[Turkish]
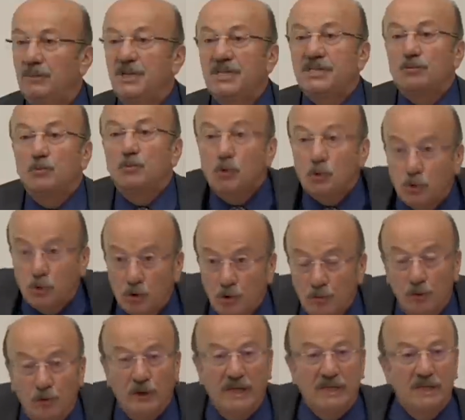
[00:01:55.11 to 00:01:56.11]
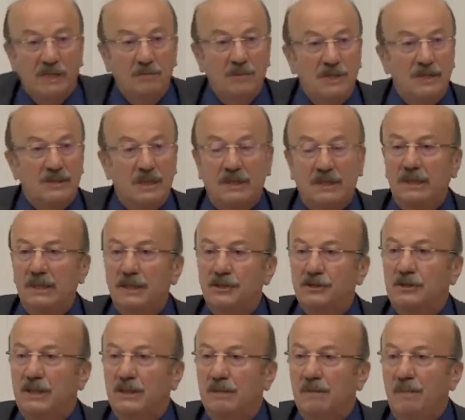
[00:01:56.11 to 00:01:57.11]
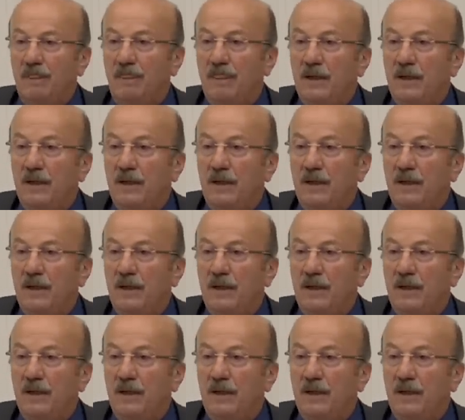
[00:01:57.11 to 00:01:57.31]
Biz muz cumhuriyeti miyiz arkadaşlar?